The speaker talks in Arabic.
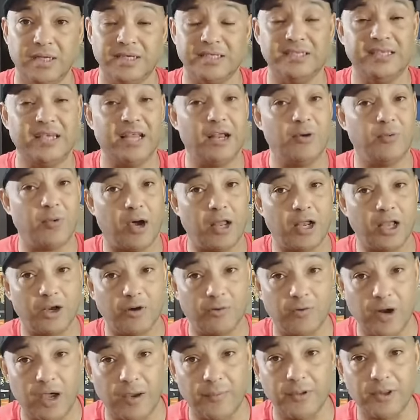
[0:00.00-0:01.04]
السلام
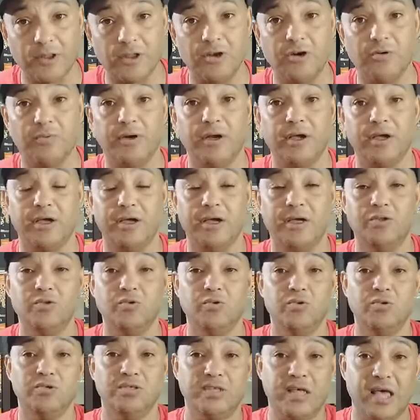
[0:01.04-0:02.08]
عليكم ورحمه الله
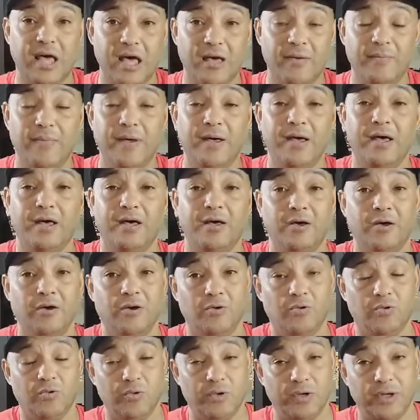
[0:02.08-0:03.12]
وبركاته ذهب
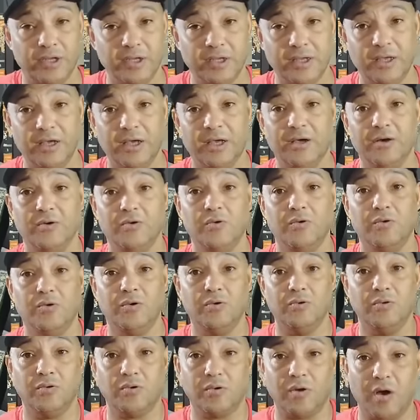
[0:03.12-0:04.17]
ورجع
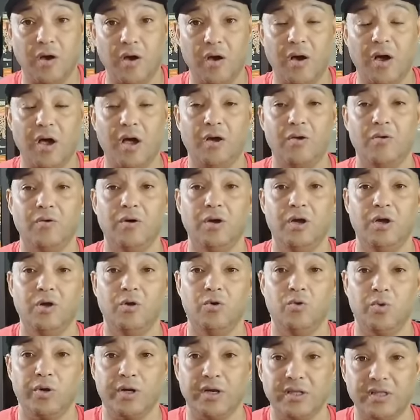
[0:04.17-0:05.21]
وراح
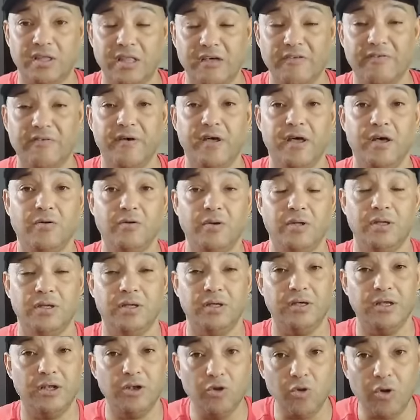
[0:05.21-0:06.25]
واختفى
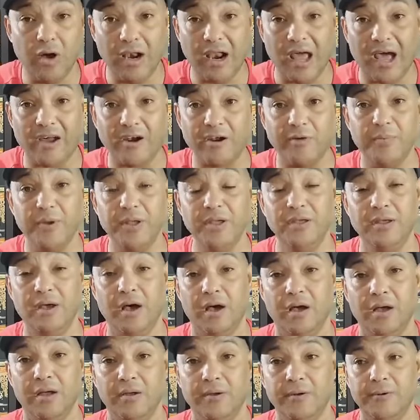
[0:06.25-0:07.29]
اللغه
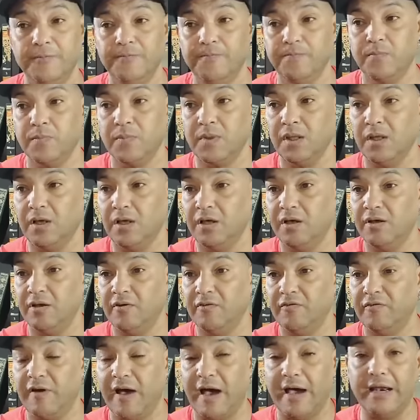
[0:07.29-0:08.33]
العربيه
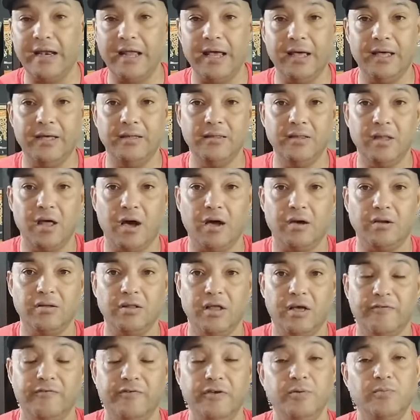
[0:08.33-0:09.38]
فانا
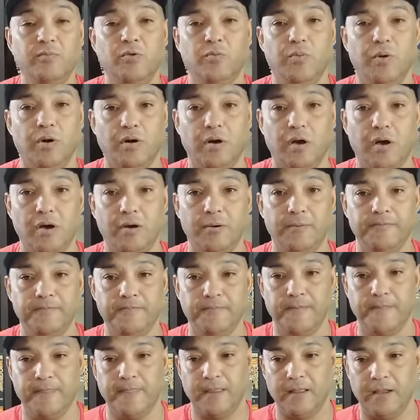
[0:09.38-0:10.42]
النهارده في مباراه
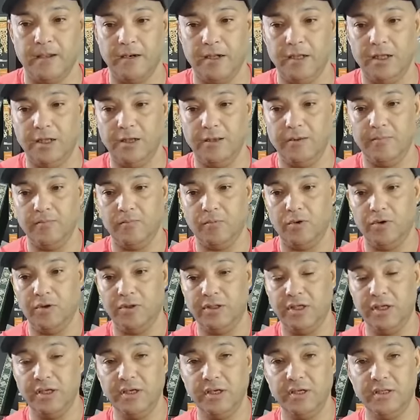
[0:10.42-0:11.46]

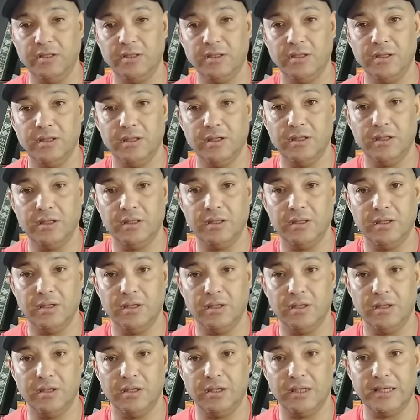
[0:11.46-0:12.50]
لمولوديه
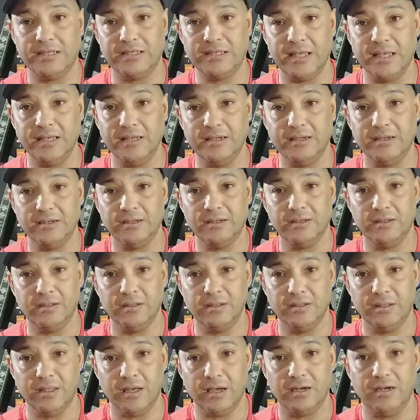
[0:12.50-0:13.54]
آه، الجزائر
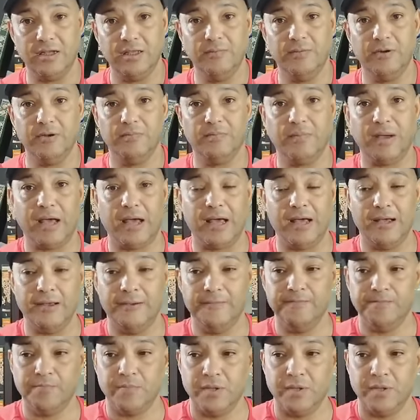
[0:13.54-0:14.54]
تقريبا مع